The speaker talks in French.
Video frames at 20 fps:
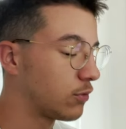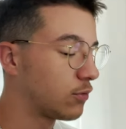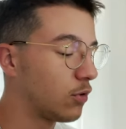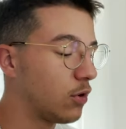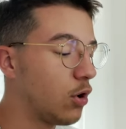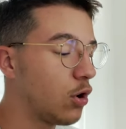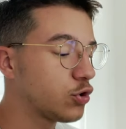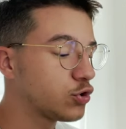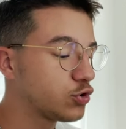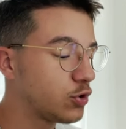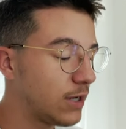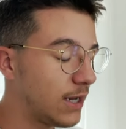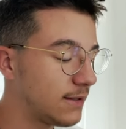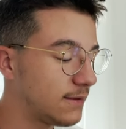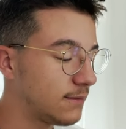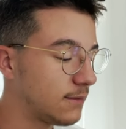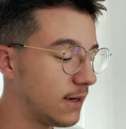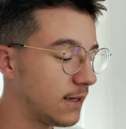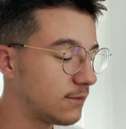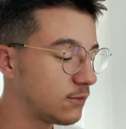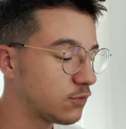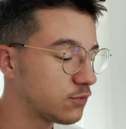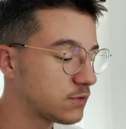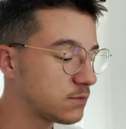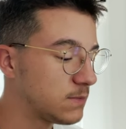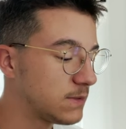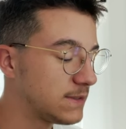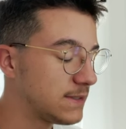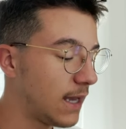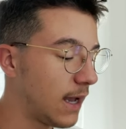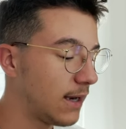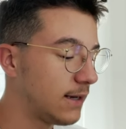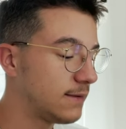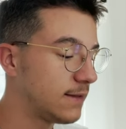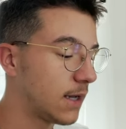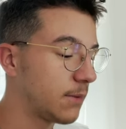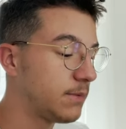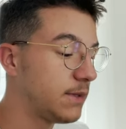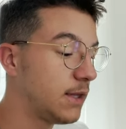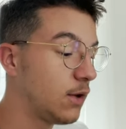lorsque la, tendance baissière est
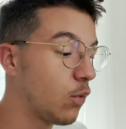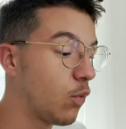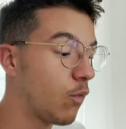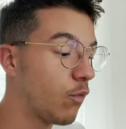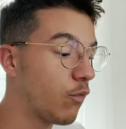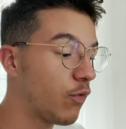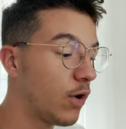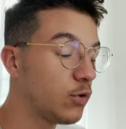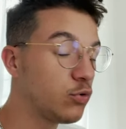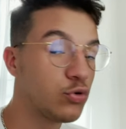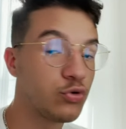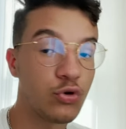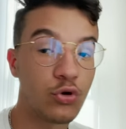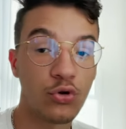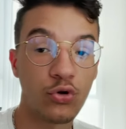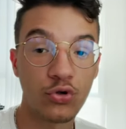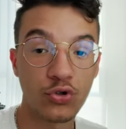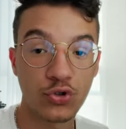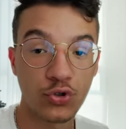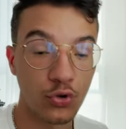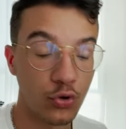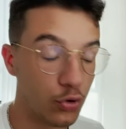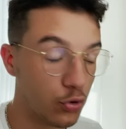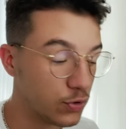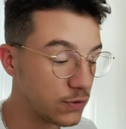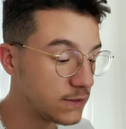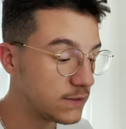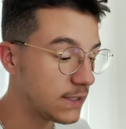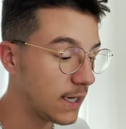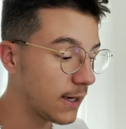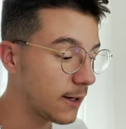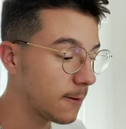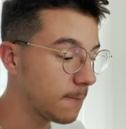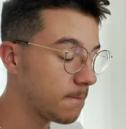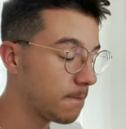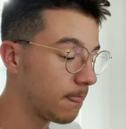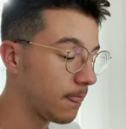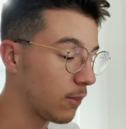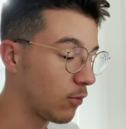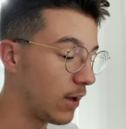terminée, on voit une tendance haussière.
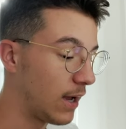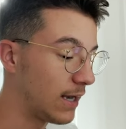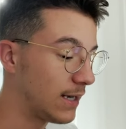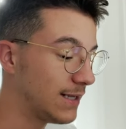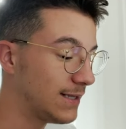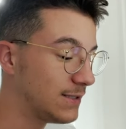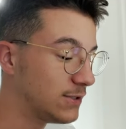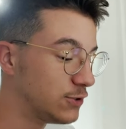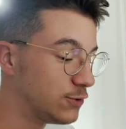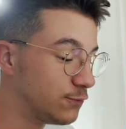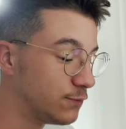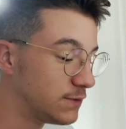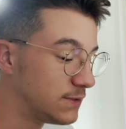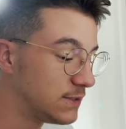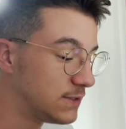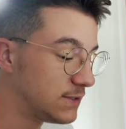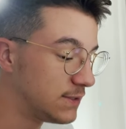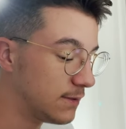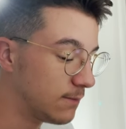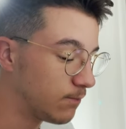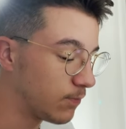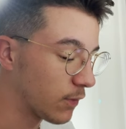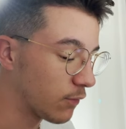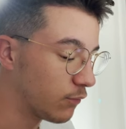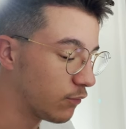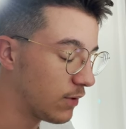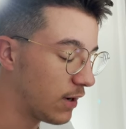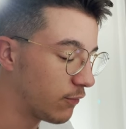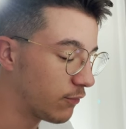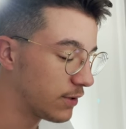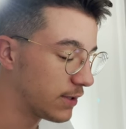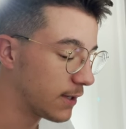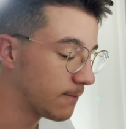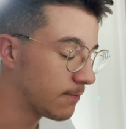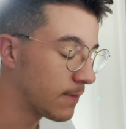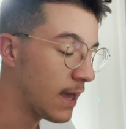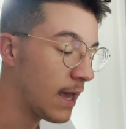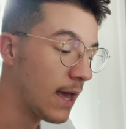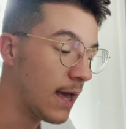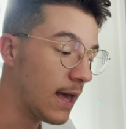Elle est juste ici, vous la voyez.
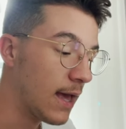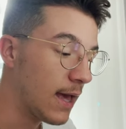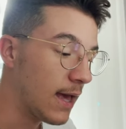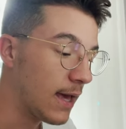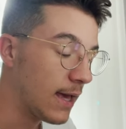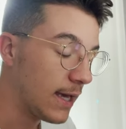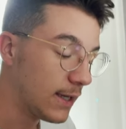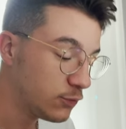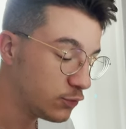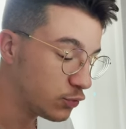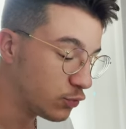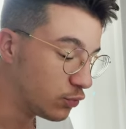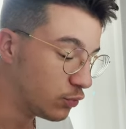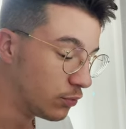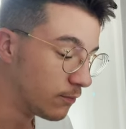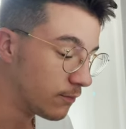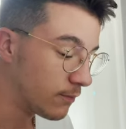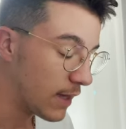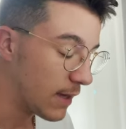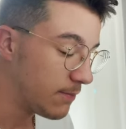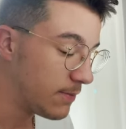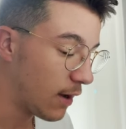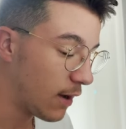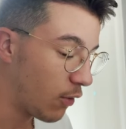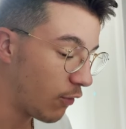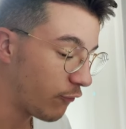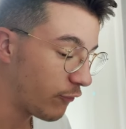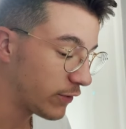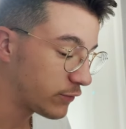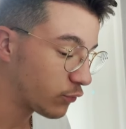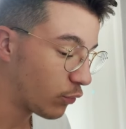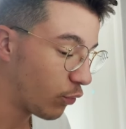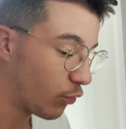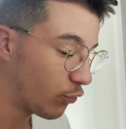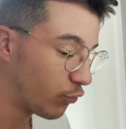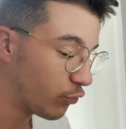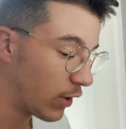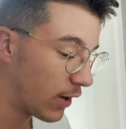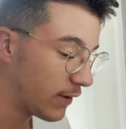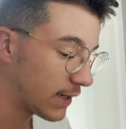Et du coup, eh bien, en fait, on
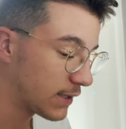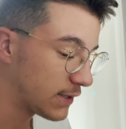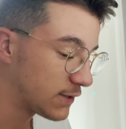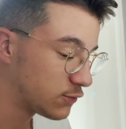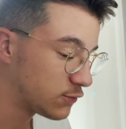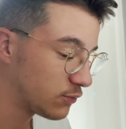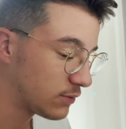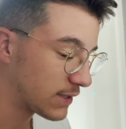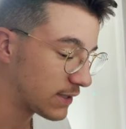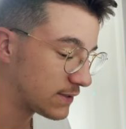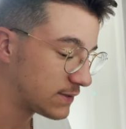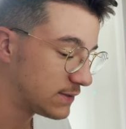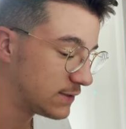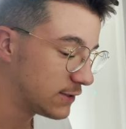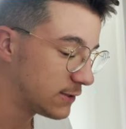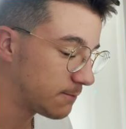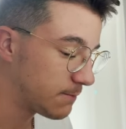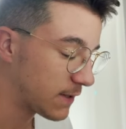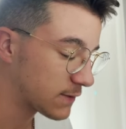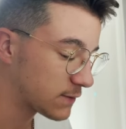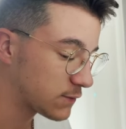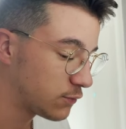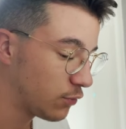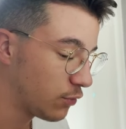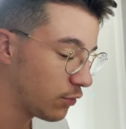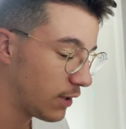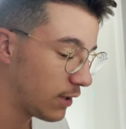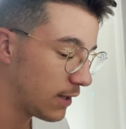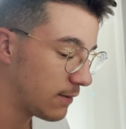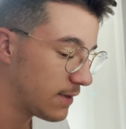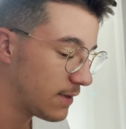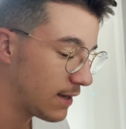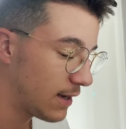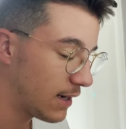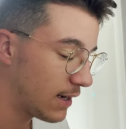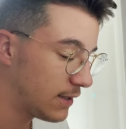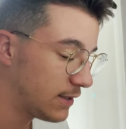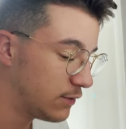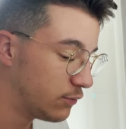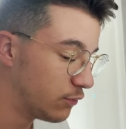le voit avec les stochastiques parce que eh bien,
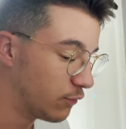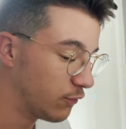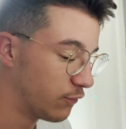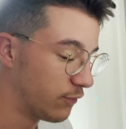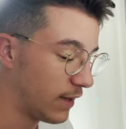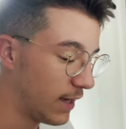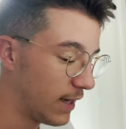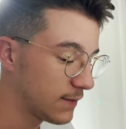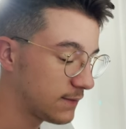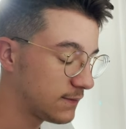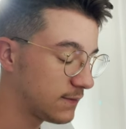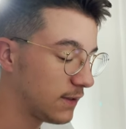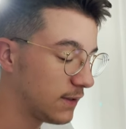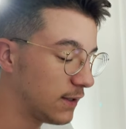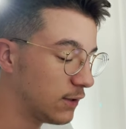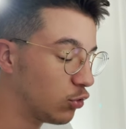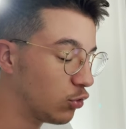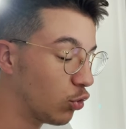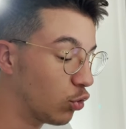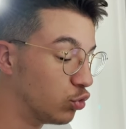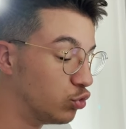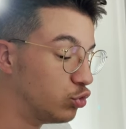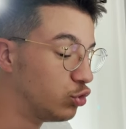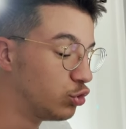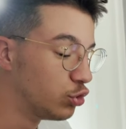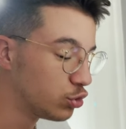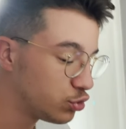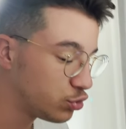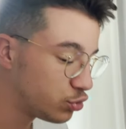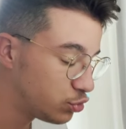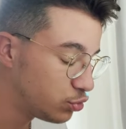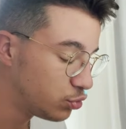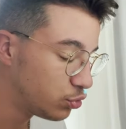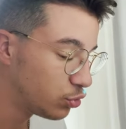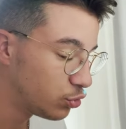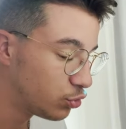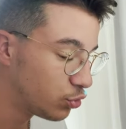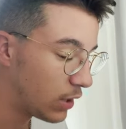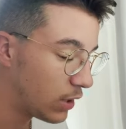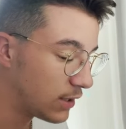la ligne verte est
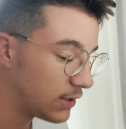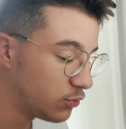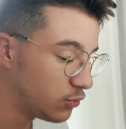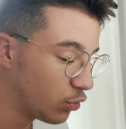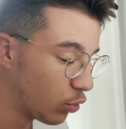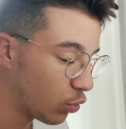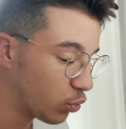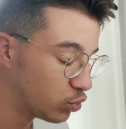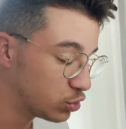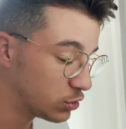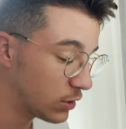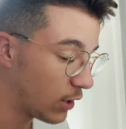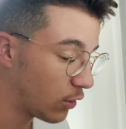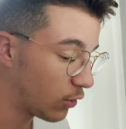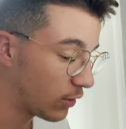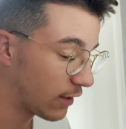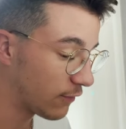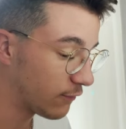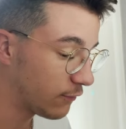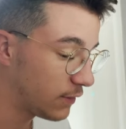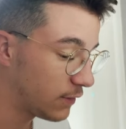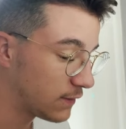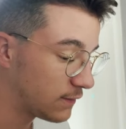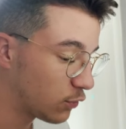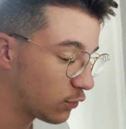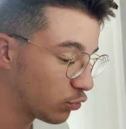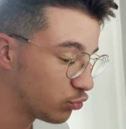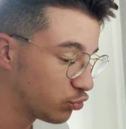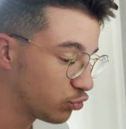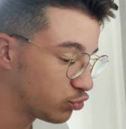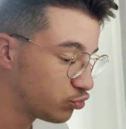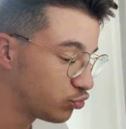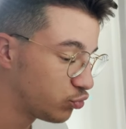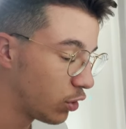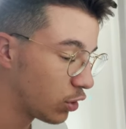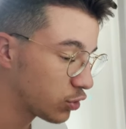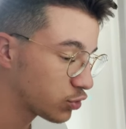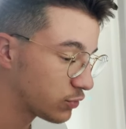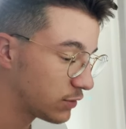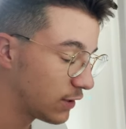au-dessus de la ligne rouge, alors qu'avant elle était en dessous
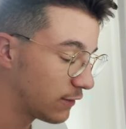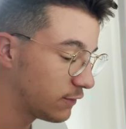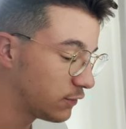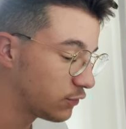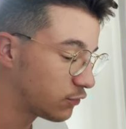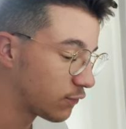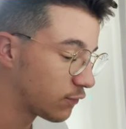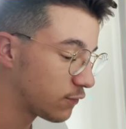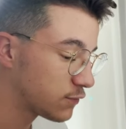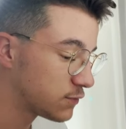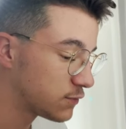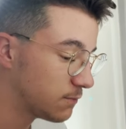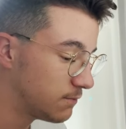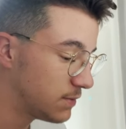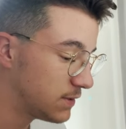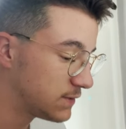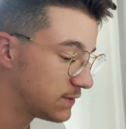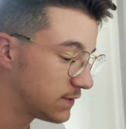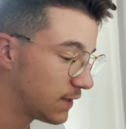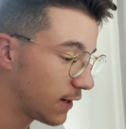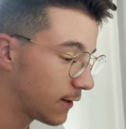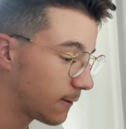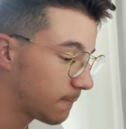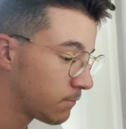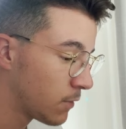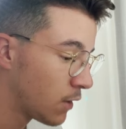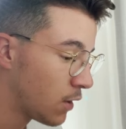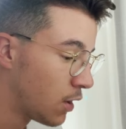lorsqu'on avait une tendance baissière.